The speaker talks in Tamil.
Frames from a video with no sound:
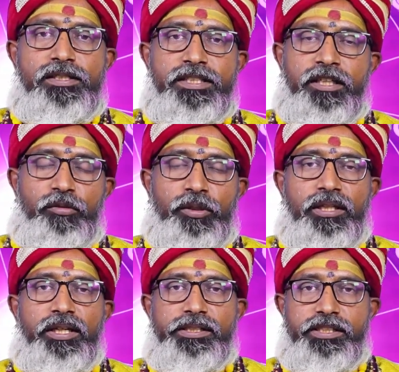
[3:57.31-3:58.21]

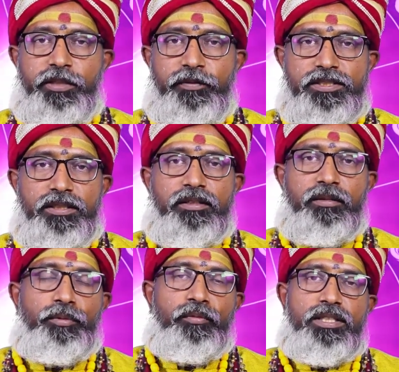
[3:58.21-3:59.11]
செய்யக்கூடியது அச்சய வாசல்
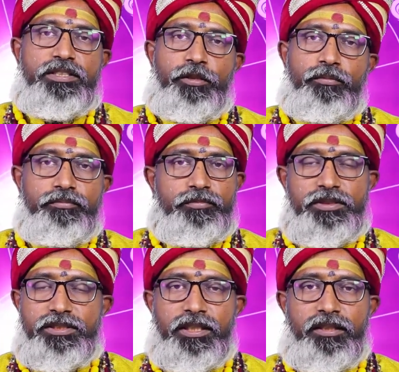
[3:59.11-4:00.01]
திறப்பு விழா செய்கிறோம்
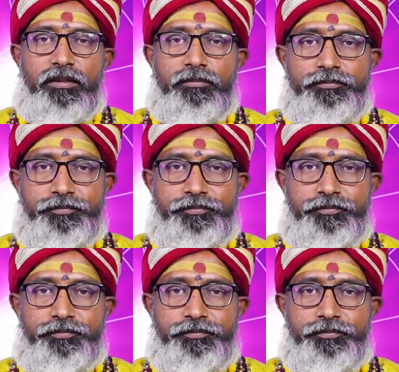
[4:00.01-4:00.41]
சரிங்களா